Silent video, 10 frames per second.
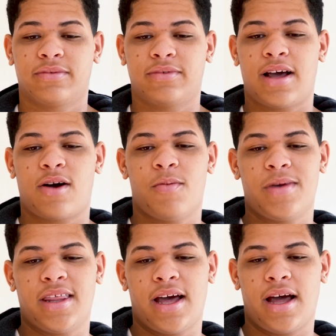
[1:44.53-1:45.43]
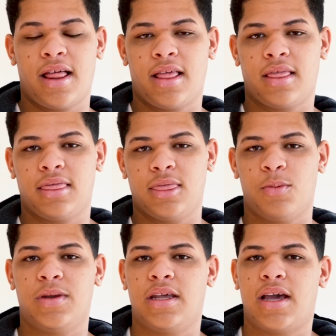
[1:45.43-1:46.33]
una comida
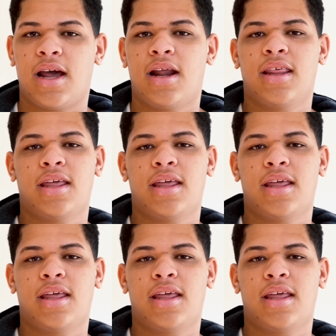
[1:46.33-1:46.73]
dominicana